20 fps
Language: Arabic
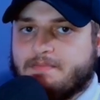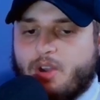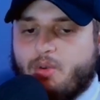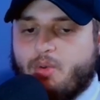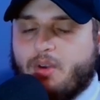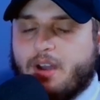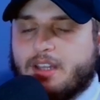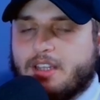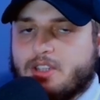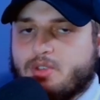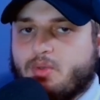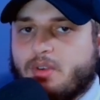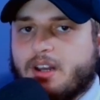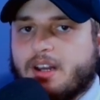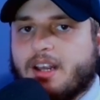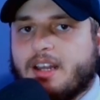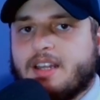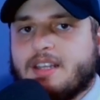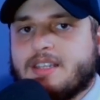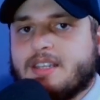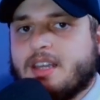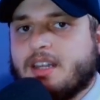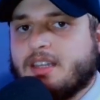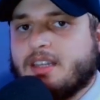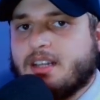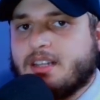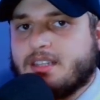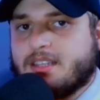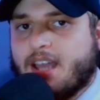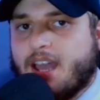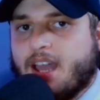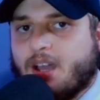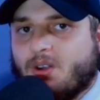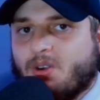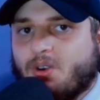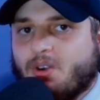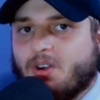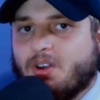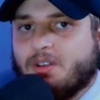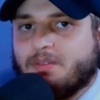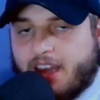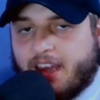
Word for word: وغادي تورك على زر ديال التحقق